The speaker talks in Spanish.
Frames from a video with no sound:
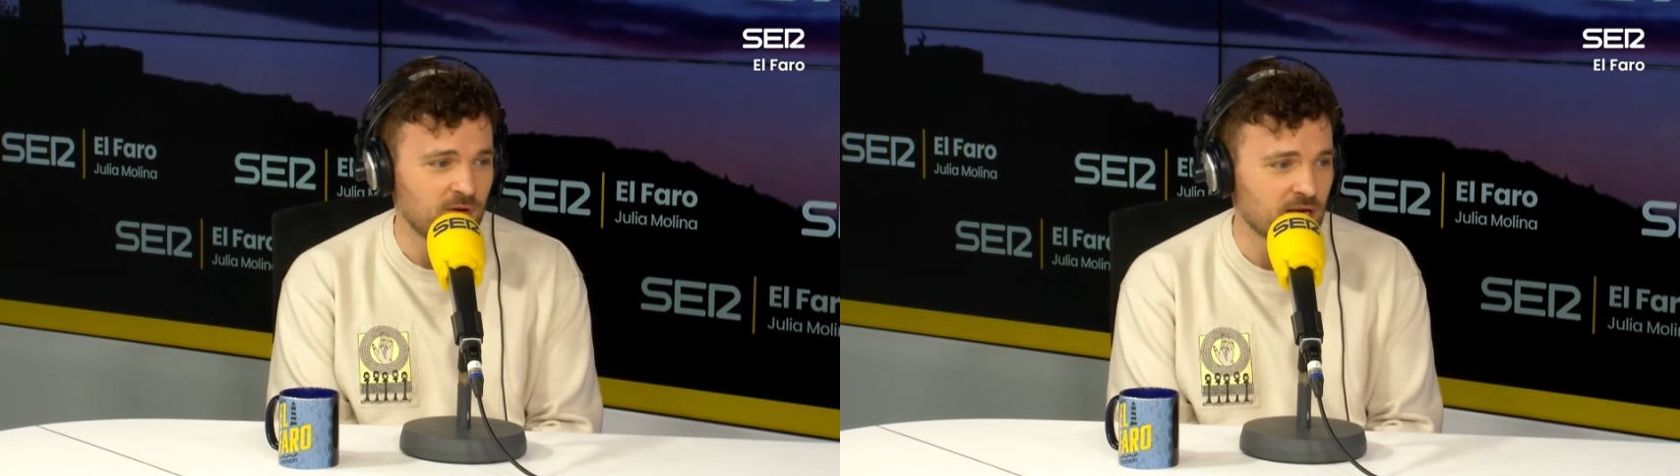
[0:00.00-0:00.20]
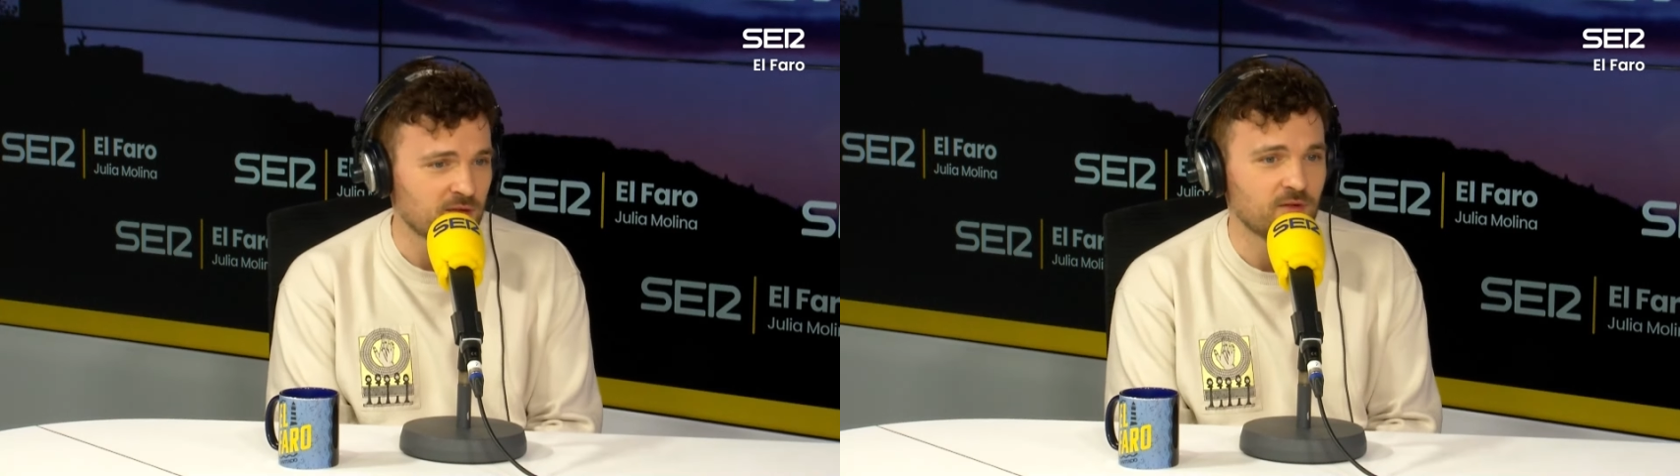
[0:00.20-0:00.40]

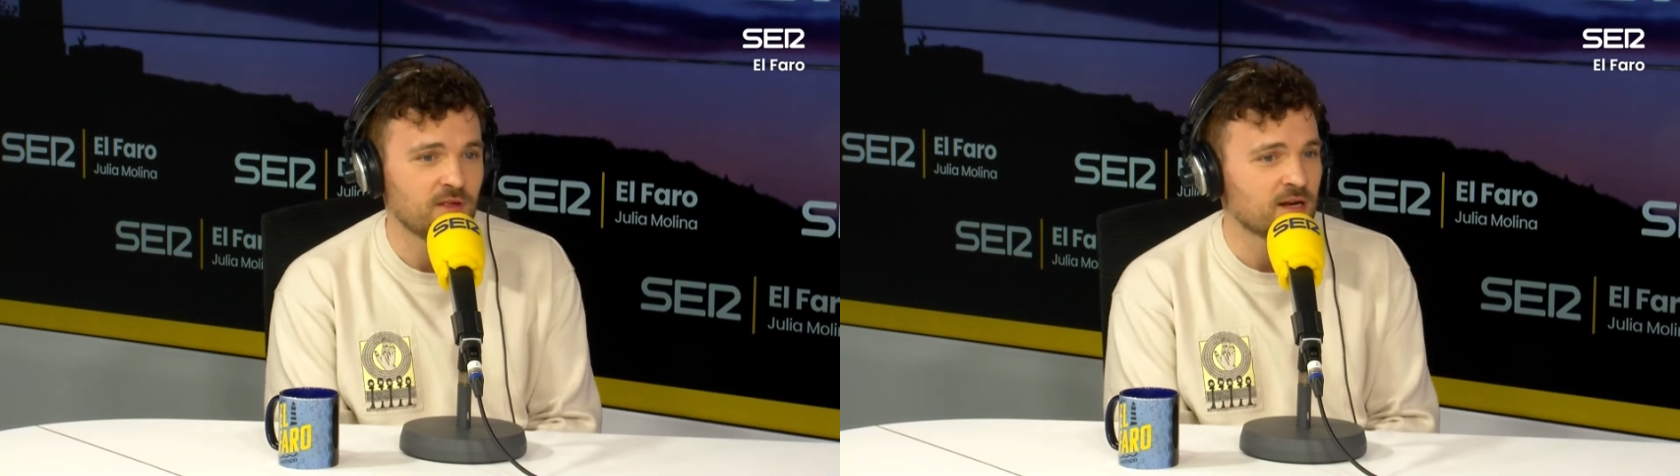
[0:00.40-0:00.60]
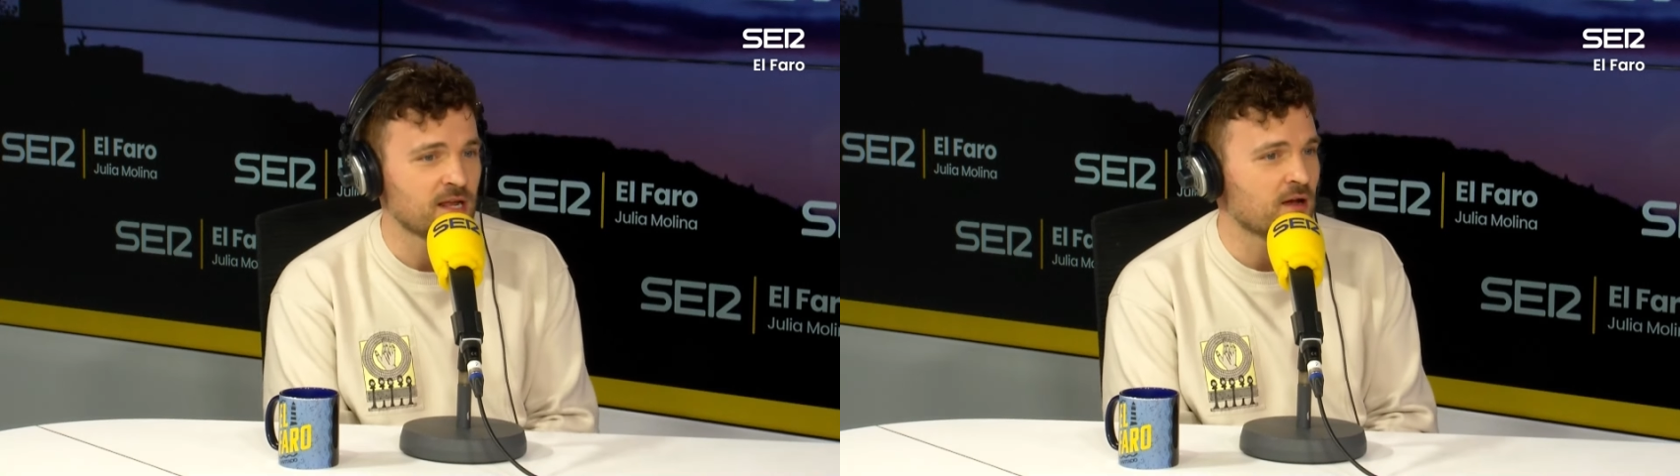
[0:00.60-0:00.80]
El caso
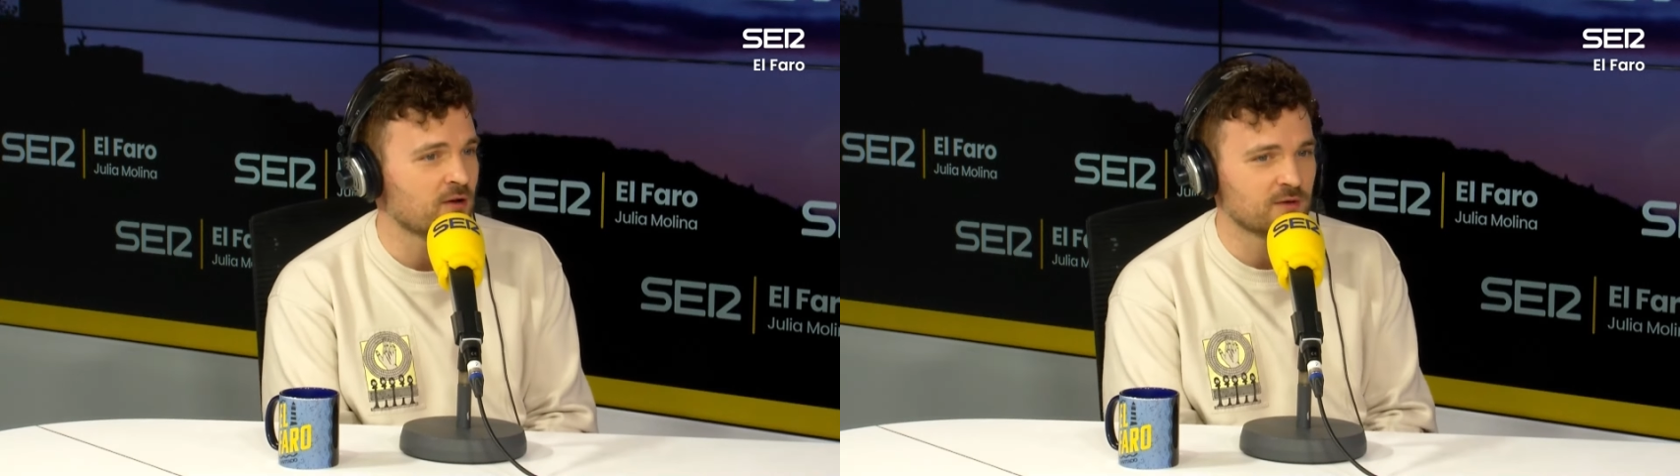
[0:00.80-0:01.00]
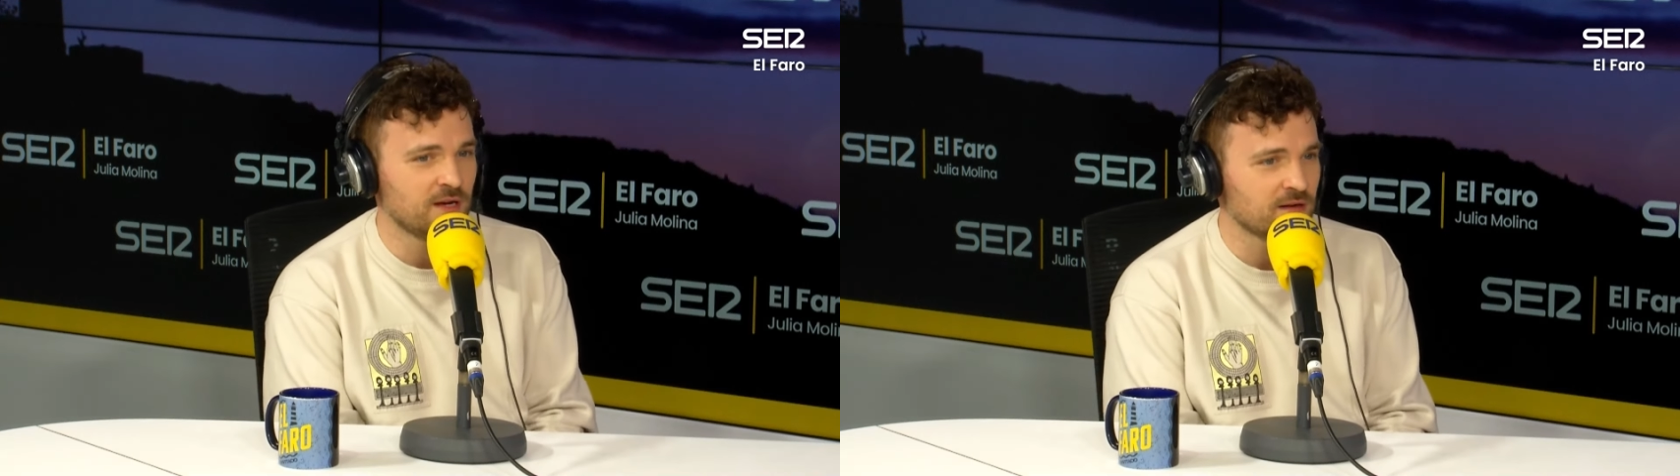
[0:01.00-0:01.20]
de
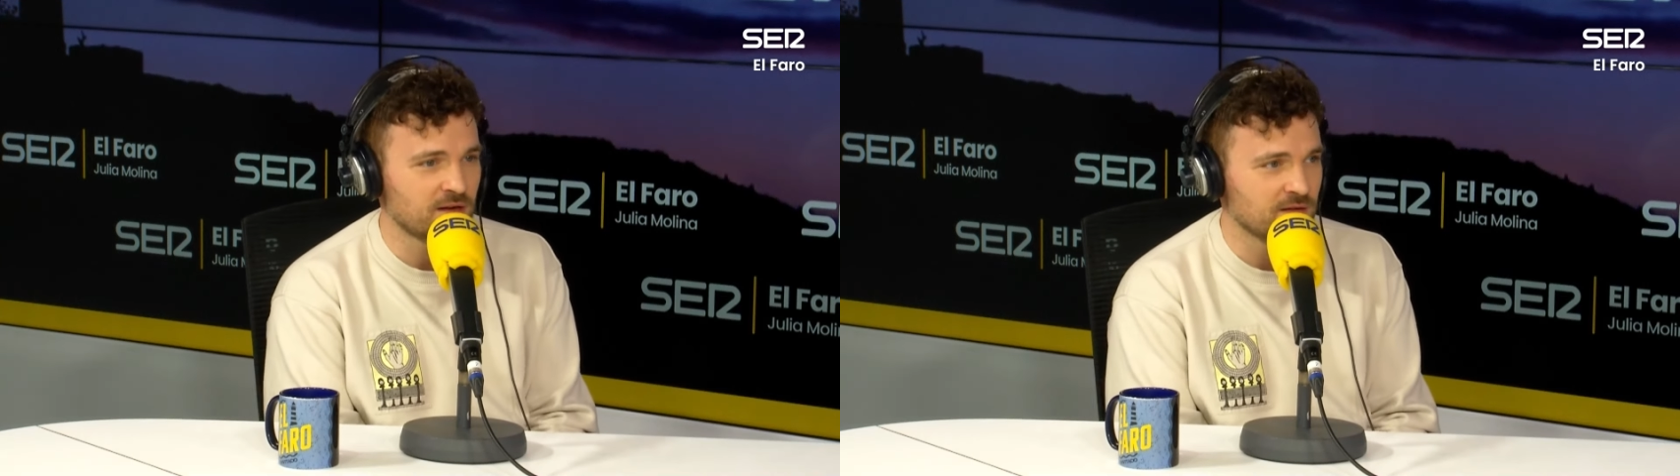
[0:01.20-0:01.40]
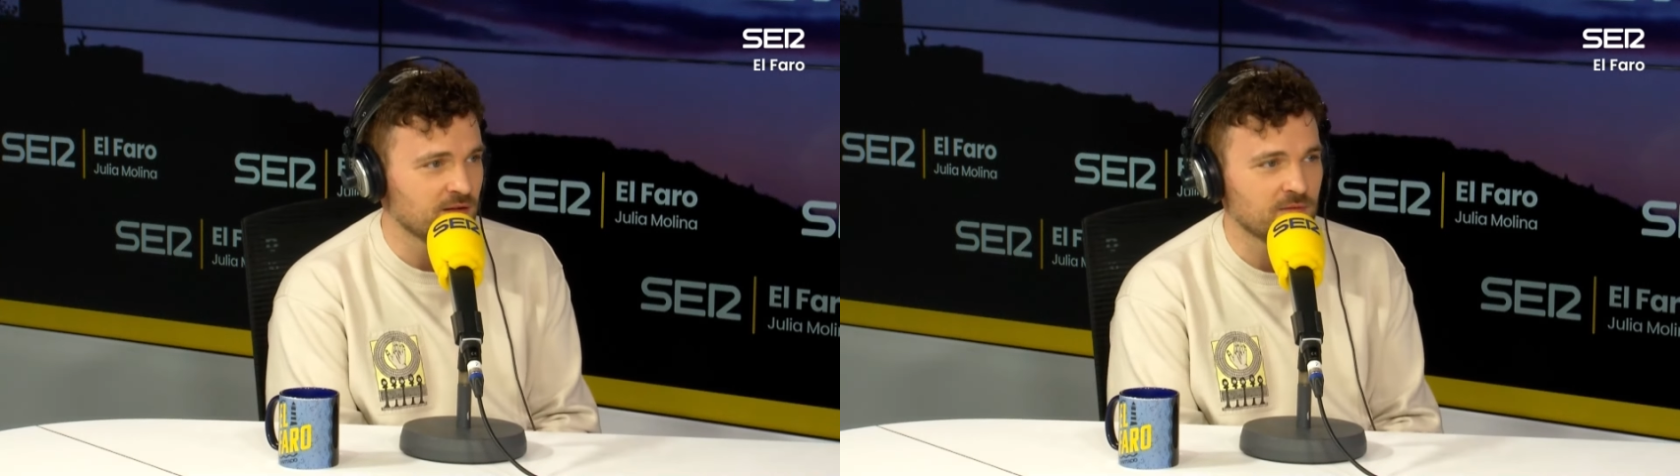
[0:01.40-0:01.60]
Ryan
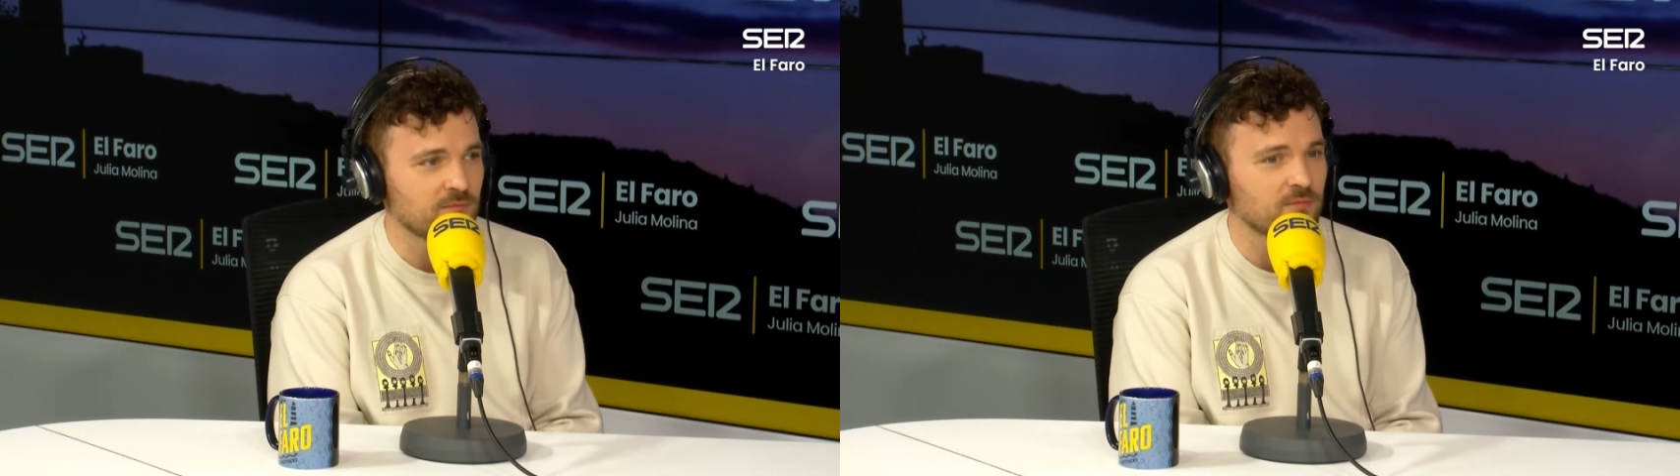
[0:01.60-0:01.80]
Gosling eh,